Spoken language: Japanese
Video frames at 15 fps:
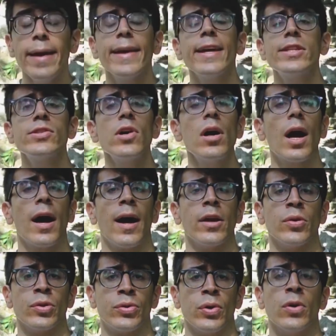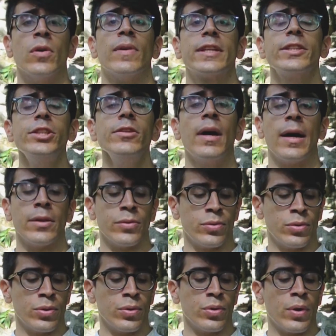い結論から言うと私はあ
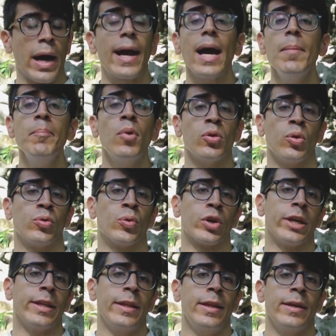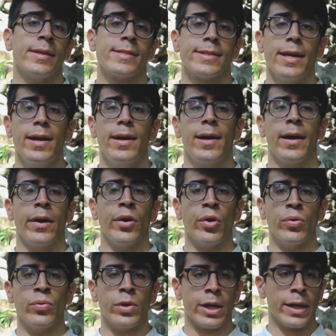の赤ん坊の時に洗礼を
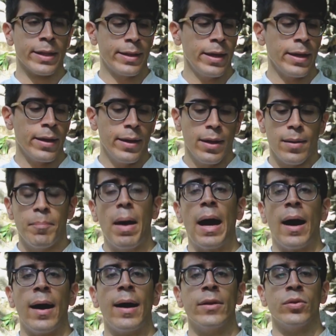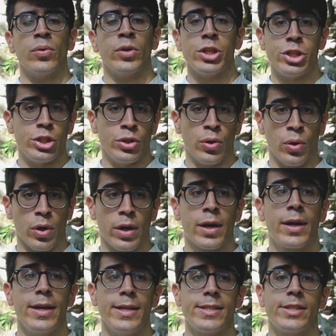受けてまああの一応
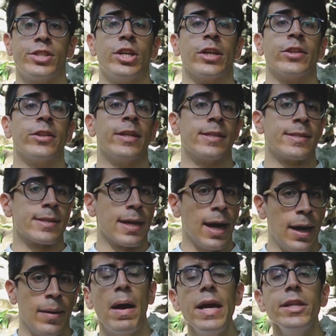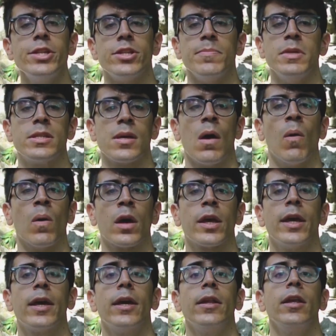クリスチャンですが毎日ミサを
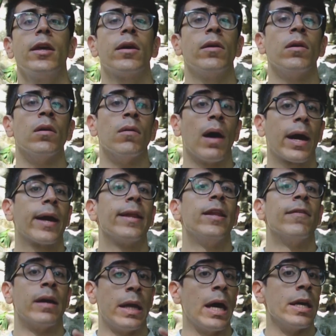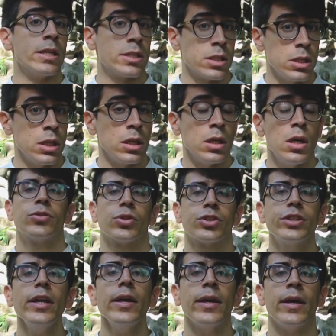聞きに行くわけではないないしそ
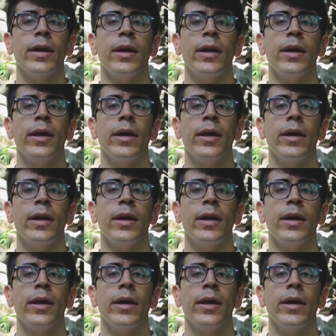して、